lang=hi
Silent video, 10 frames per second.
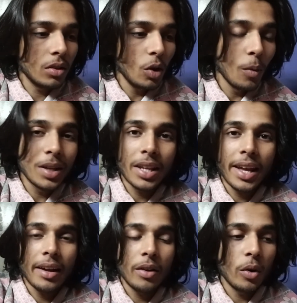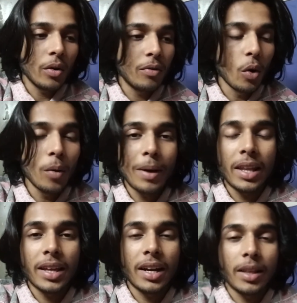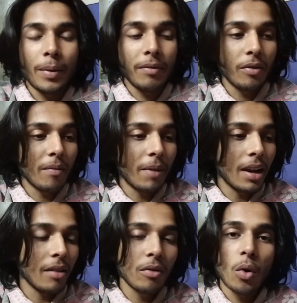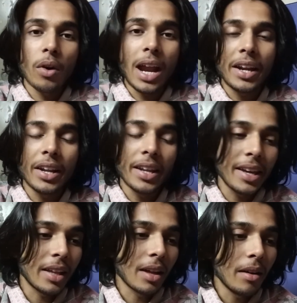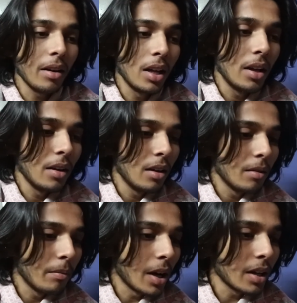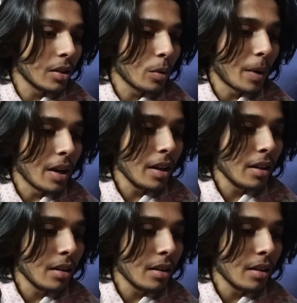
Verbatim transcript: दो बज रहे हैं और व्लॉग मैंने देखा था भाई मैंने ना व्लॉग एंड नहीं किया था बाकी तो भाई